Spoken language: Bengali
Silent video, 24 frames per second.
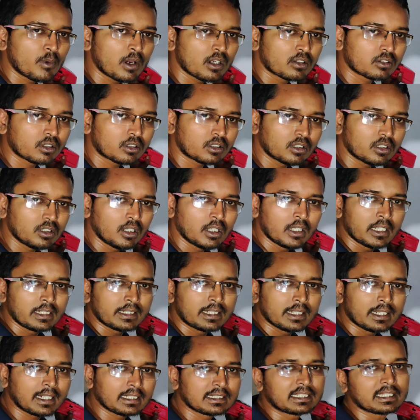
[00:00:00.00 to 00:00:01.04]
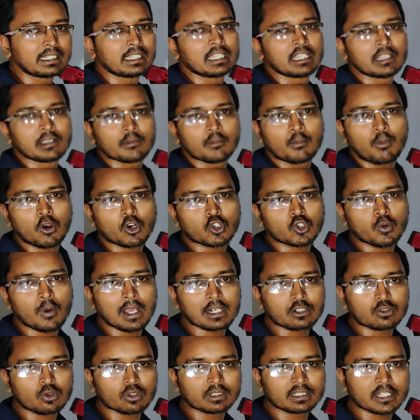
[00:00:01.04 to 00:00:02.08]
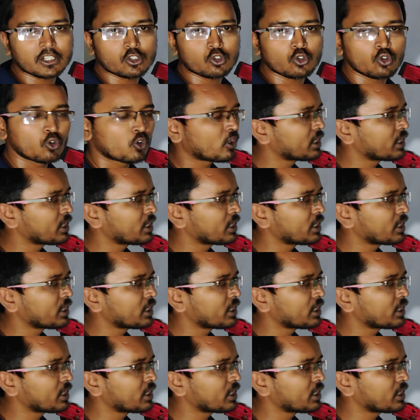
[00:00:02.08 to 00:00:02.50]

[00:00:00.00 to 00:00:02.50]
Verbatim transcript: তোমার ধরো ঠিক আছে বসবাস করতে শুরু